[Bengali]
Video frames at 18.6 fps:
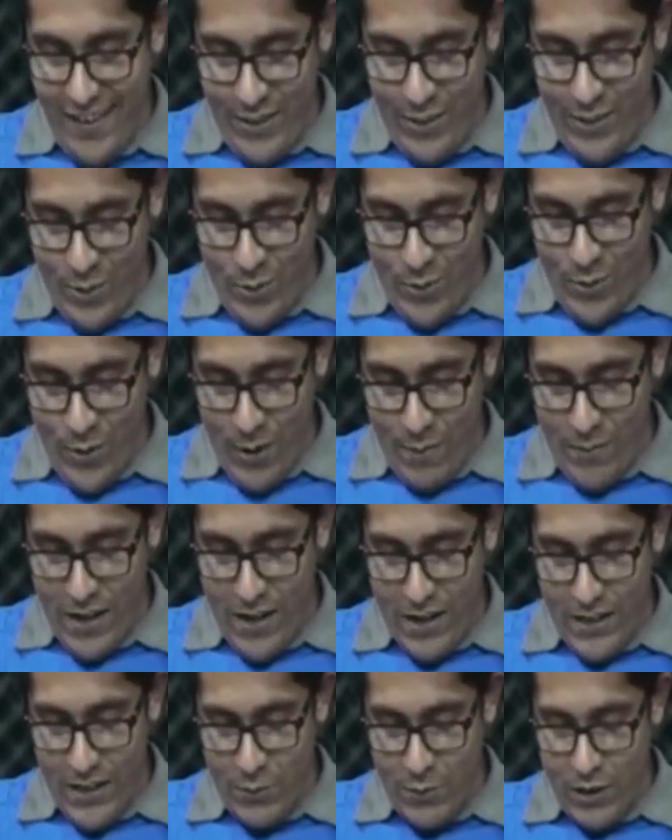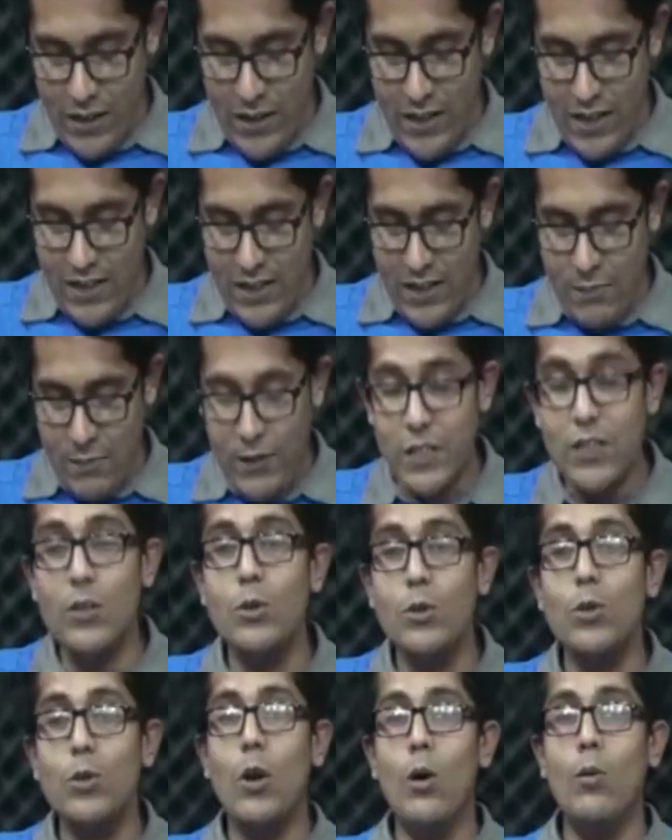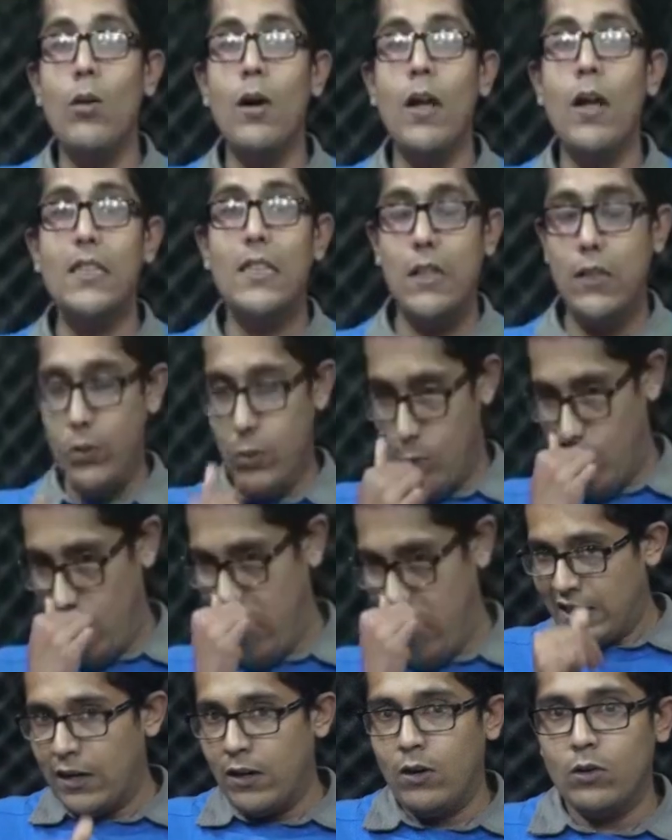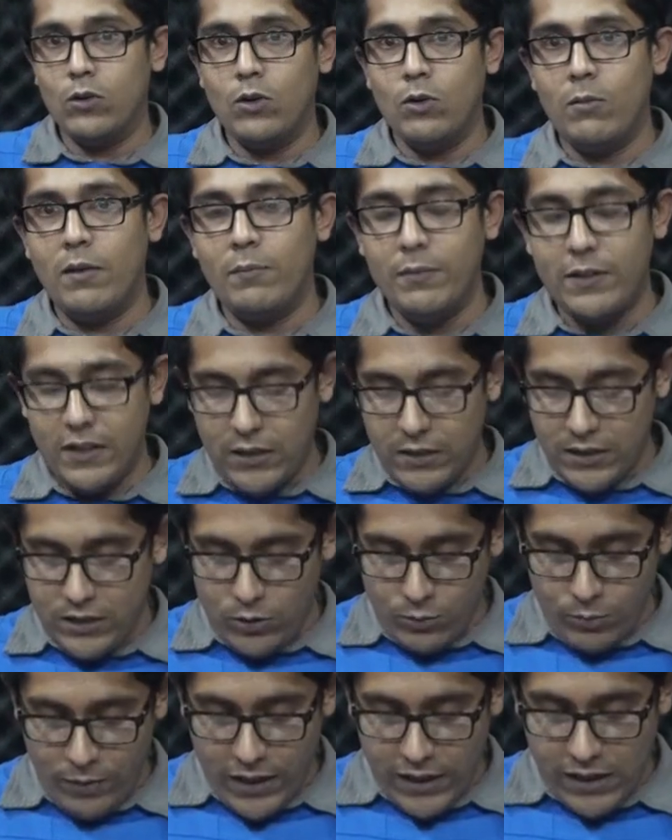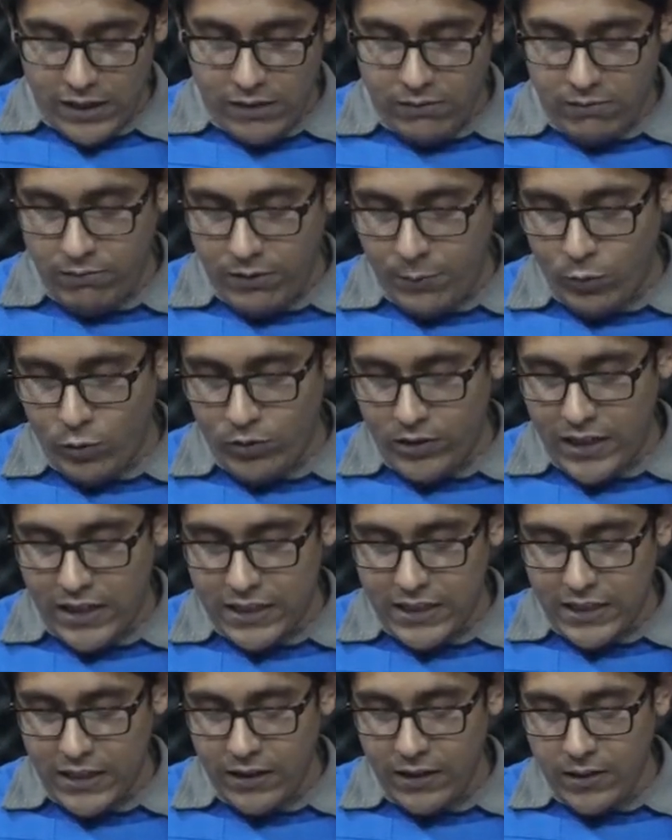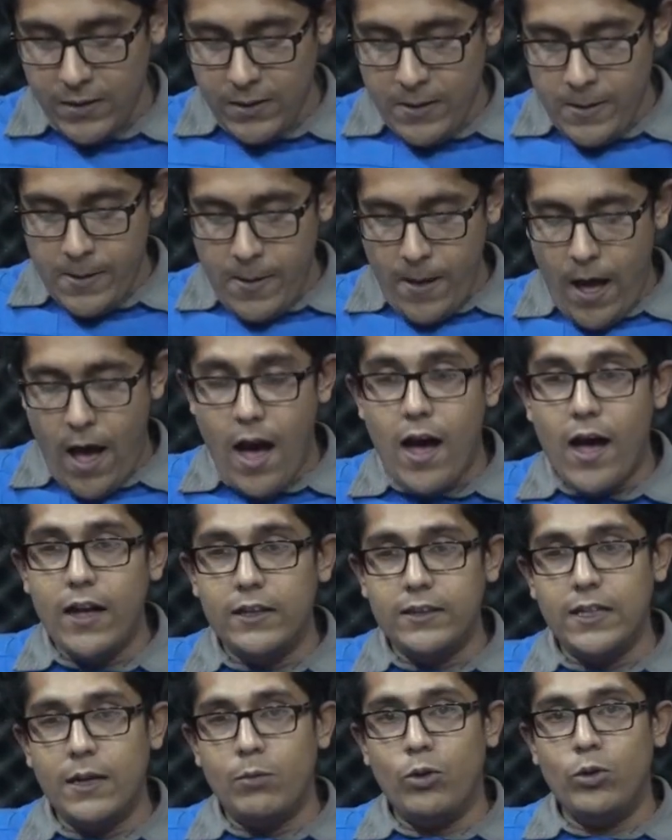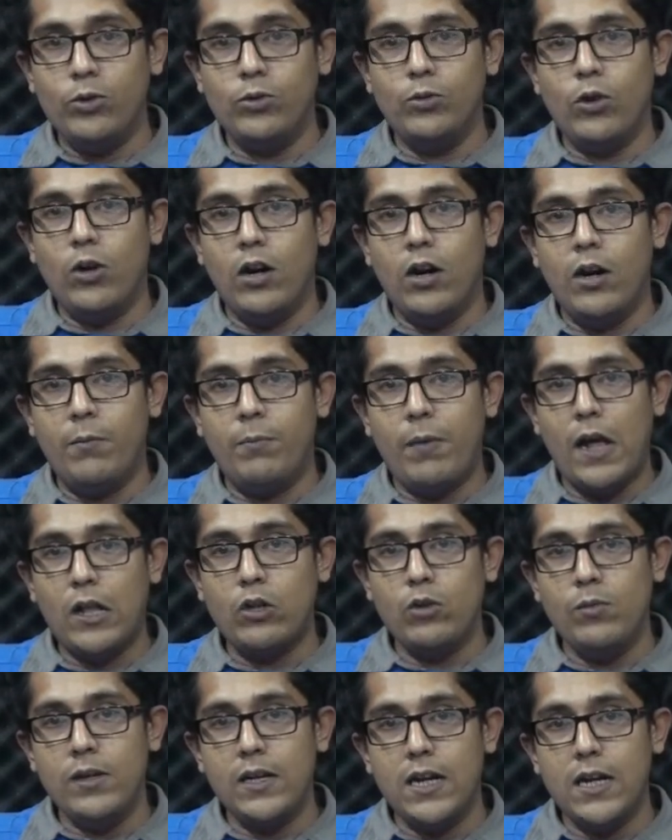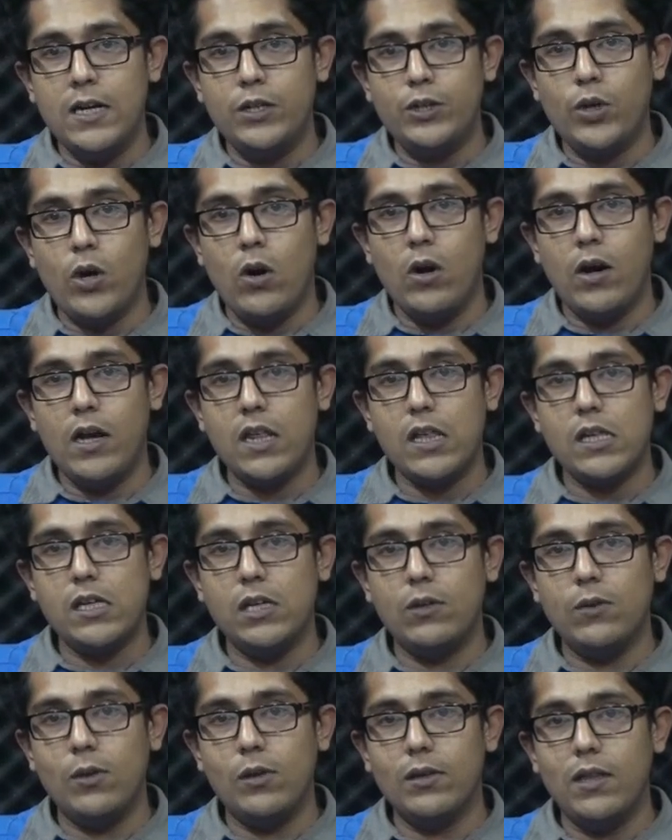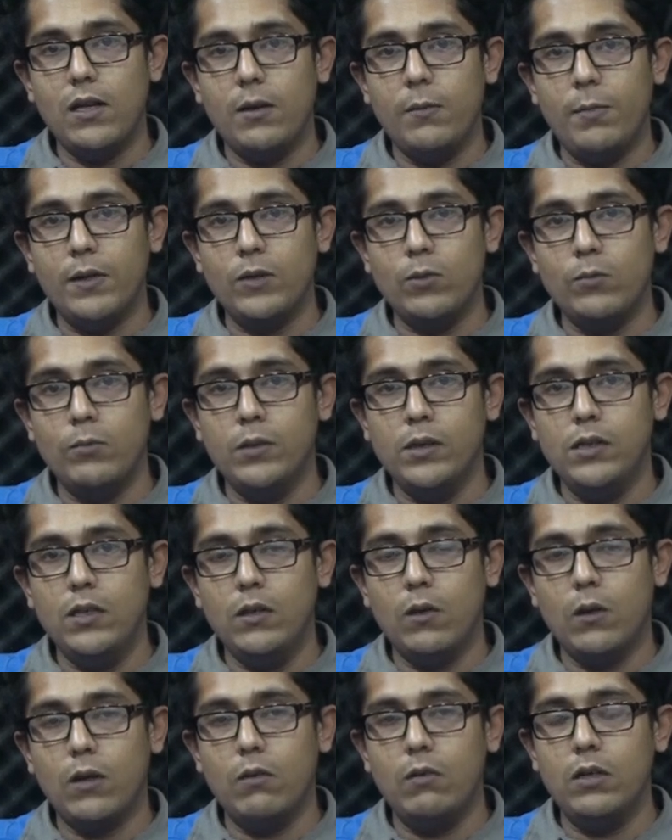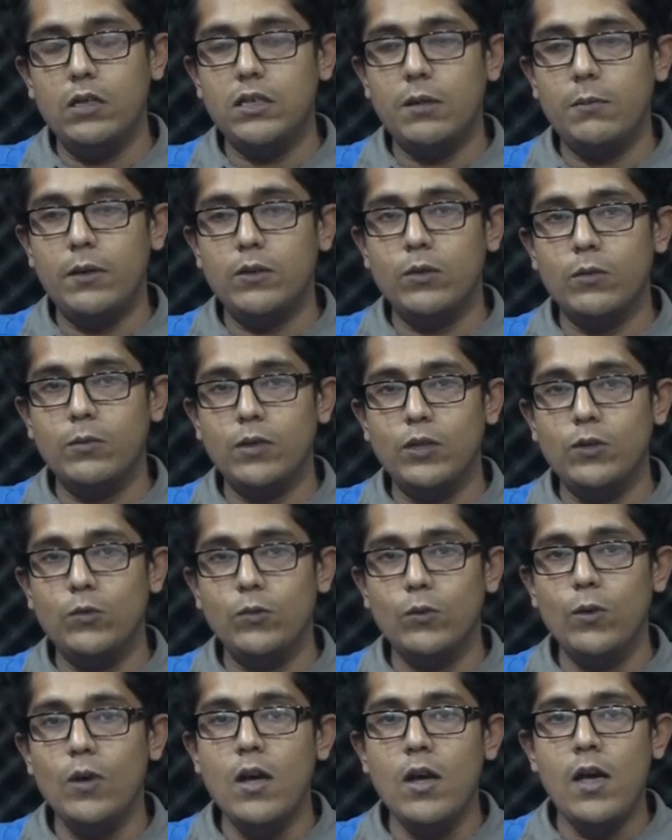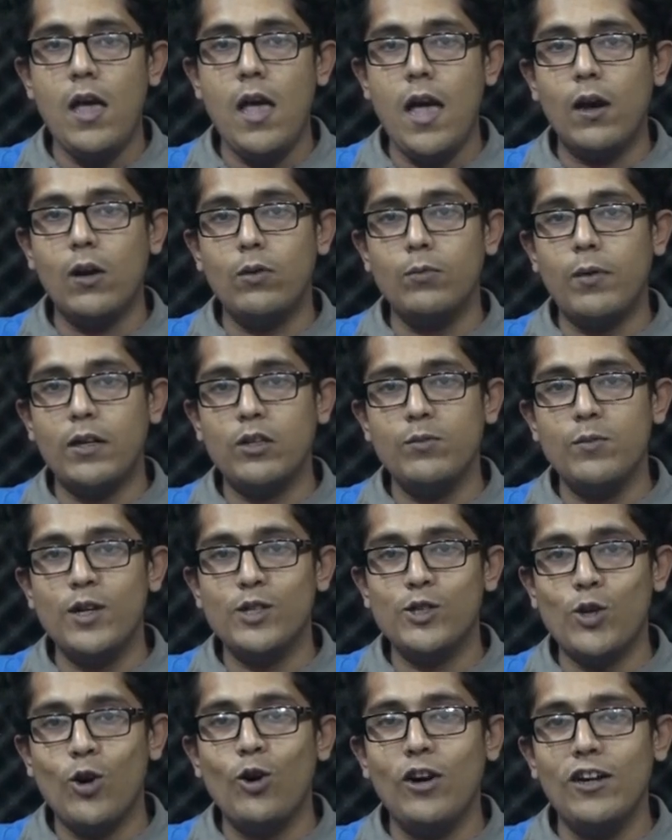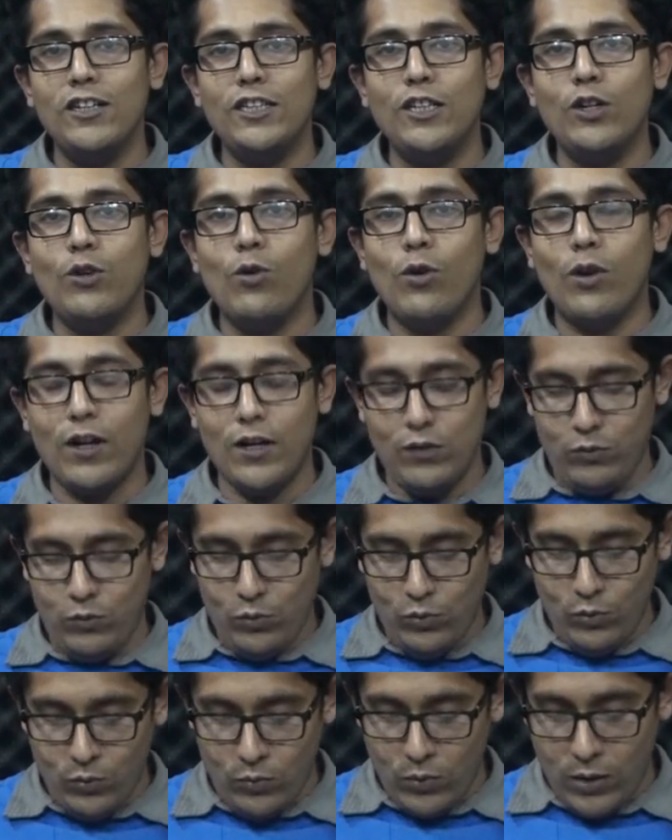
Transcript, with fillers: তো আপনারা ইতিমধ্যে জেনেছেন বেশ কিছু খবর আছে কিন্তু দৈনিক শিক্ষা ডট কম আপনাদের কিছু ব্রেকিং রিপোর্ট দিয়েছে যেমন প্রাথমিকের সহকারী শিক্ষকদের বেতন বৃদ্ধি করা হয়েছে বেতন কিন্তু এখন প্রাথমিকের সহকারী শিক্ষকরা কিন্তু